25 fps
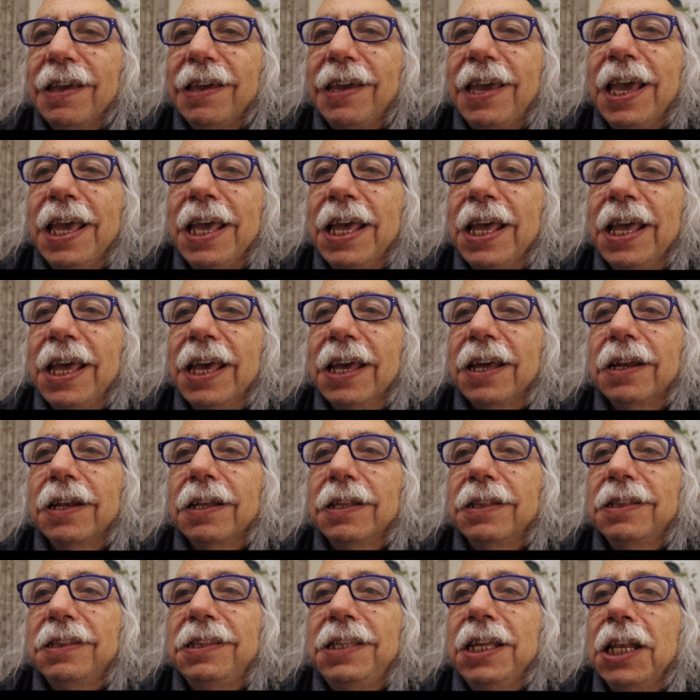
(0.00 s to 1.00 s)
che
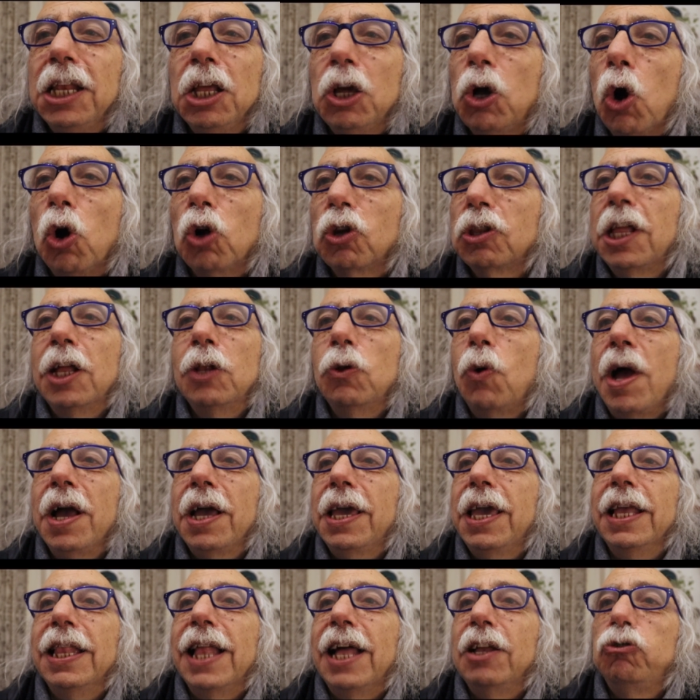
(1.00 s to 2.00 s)
ti ricordano
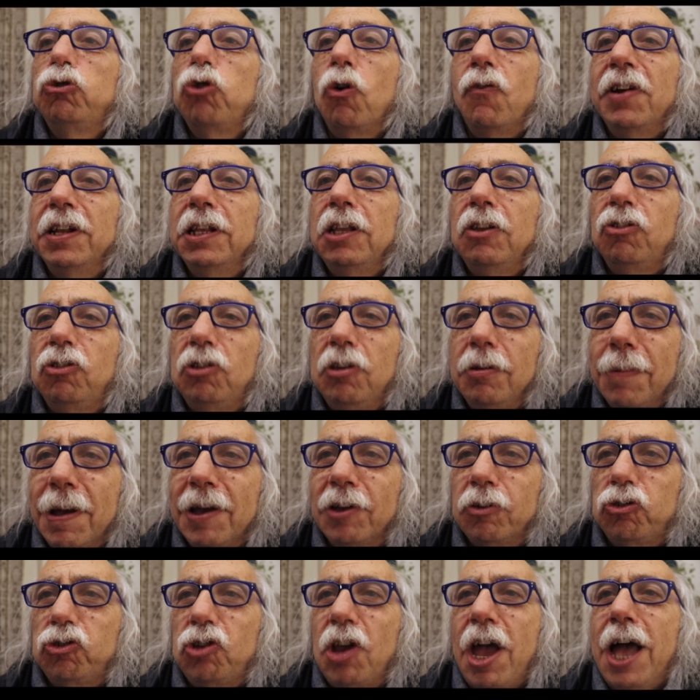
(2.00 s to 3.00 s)
anche la
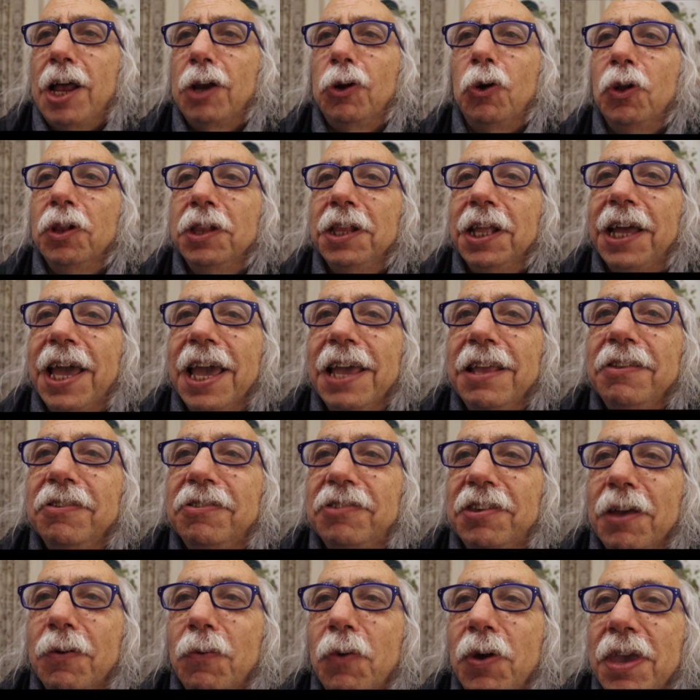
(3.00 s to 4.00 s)
giovanissima Sharon che
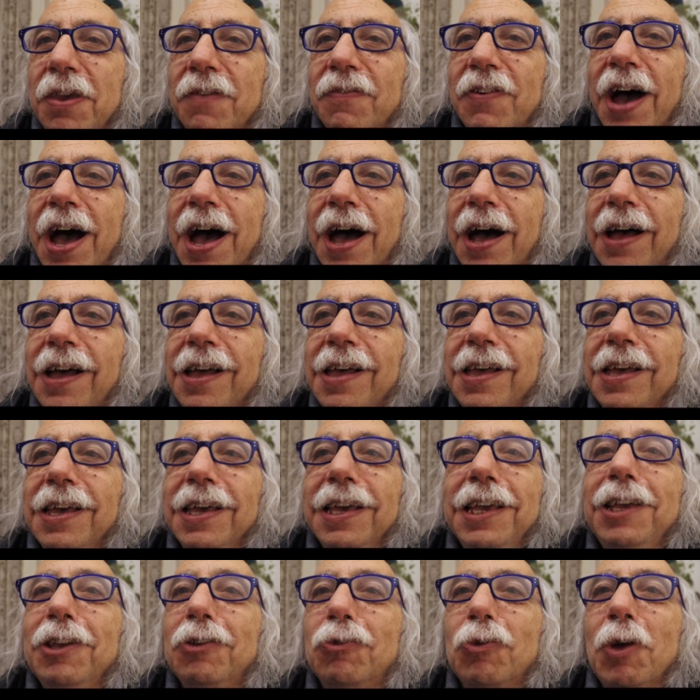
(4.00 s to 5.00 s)
inseguiva
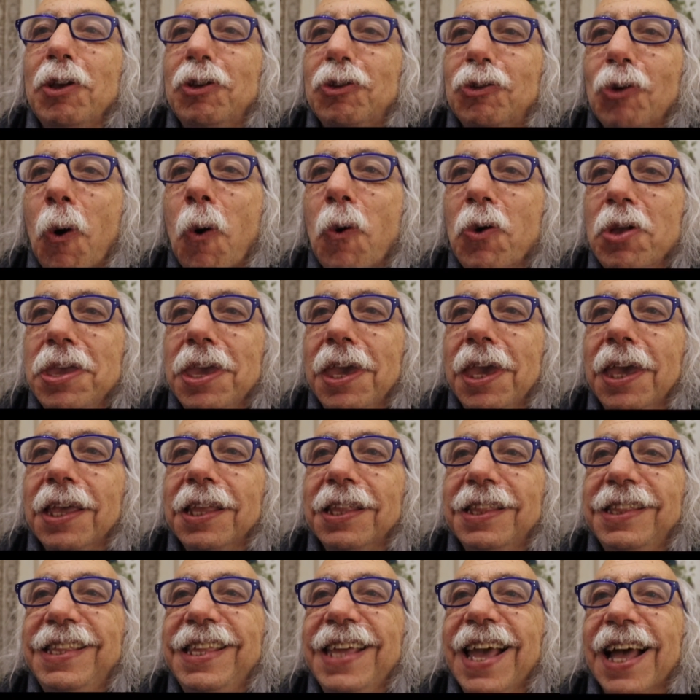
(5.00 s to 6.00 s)
i suoi
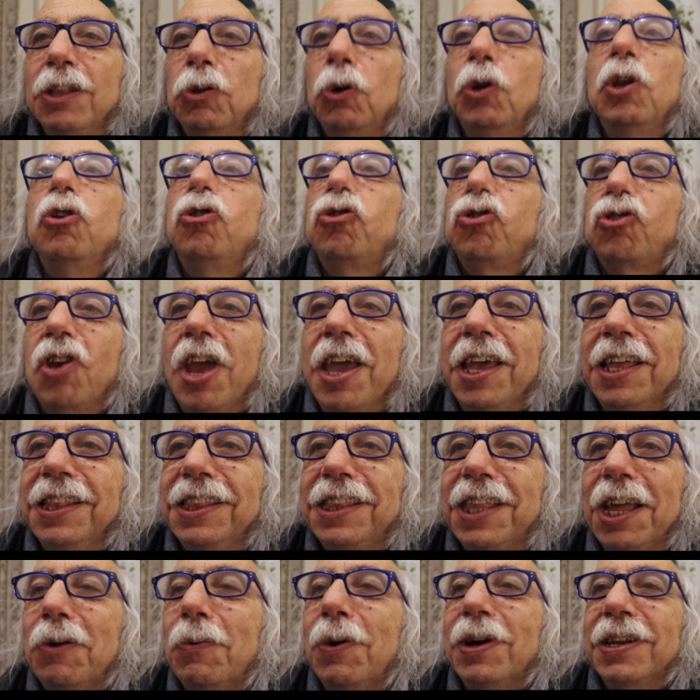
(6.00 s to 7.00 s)
sogni di
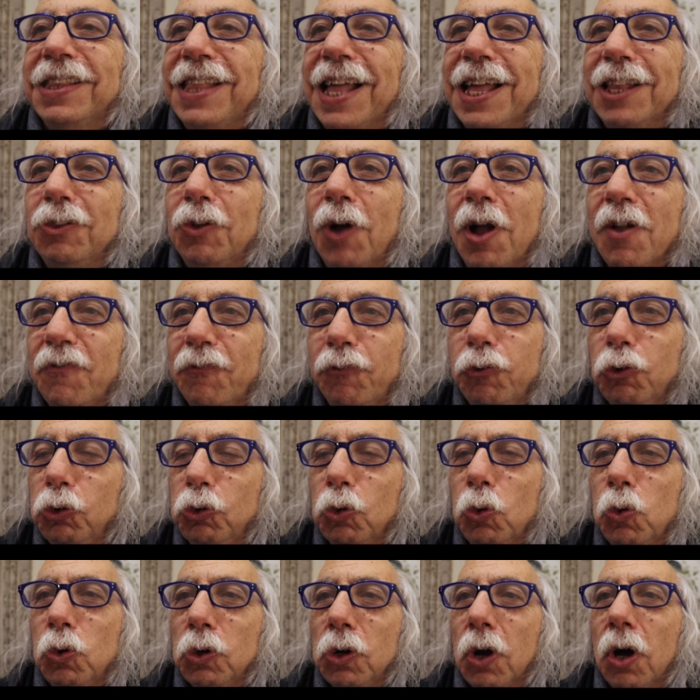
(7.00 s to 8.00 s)
adolescente guardando al
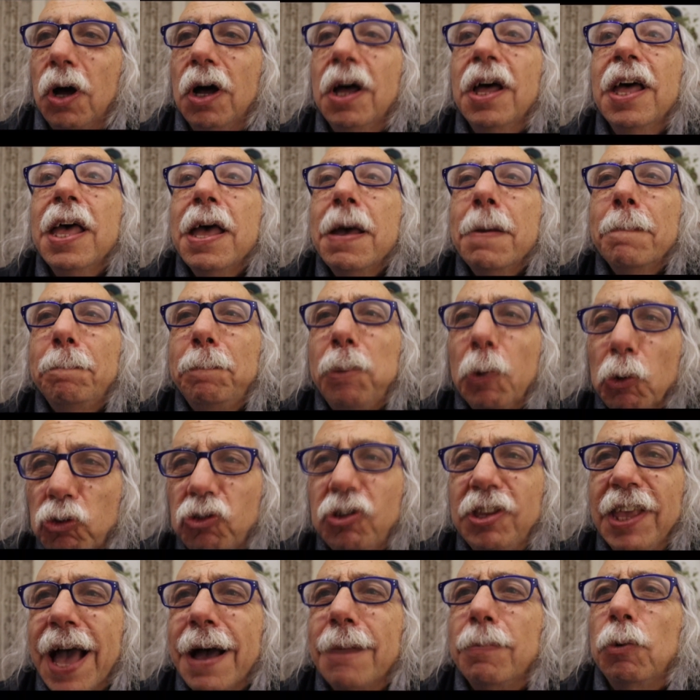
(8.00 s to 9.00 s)
futuro.
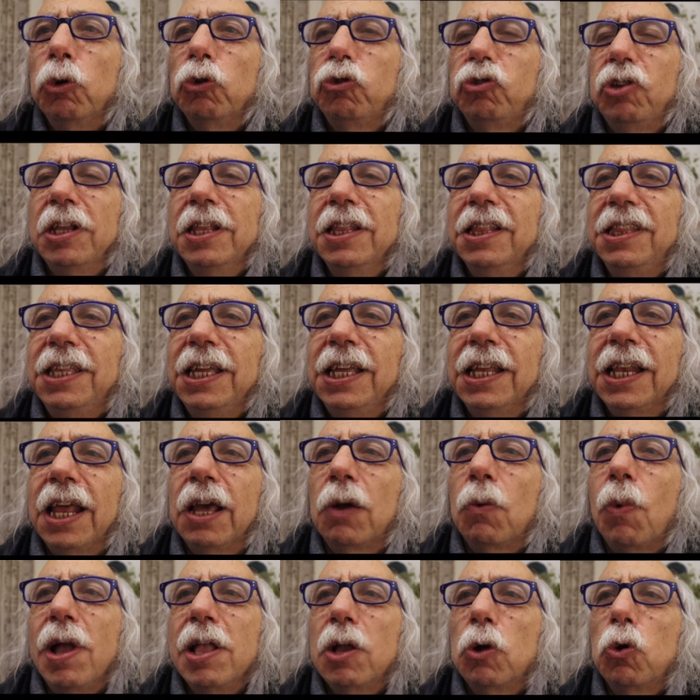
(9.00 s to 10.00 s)
Possiamo
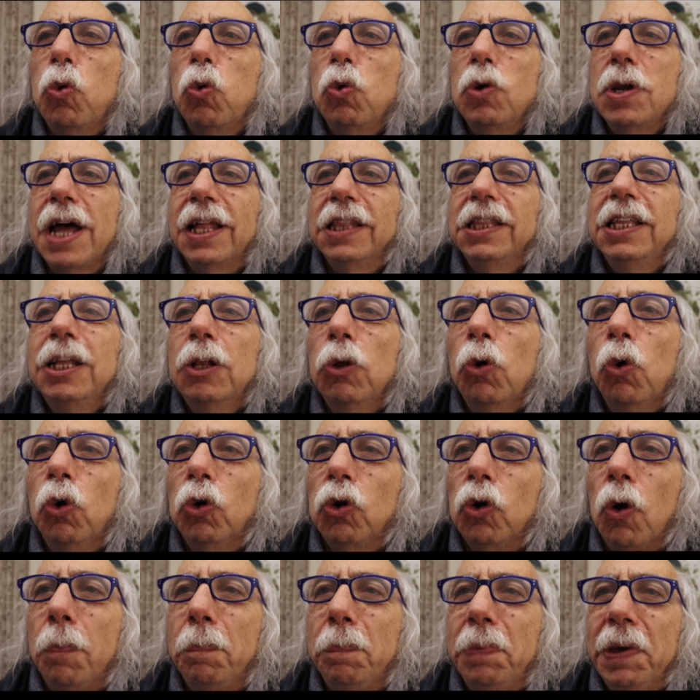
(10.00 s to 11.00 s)
sentire qualcuna di
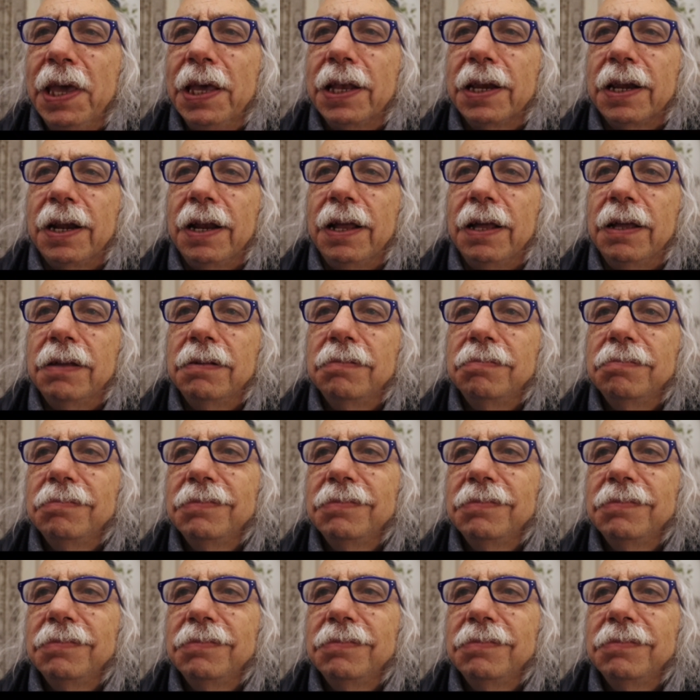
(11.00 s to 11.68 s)
loro per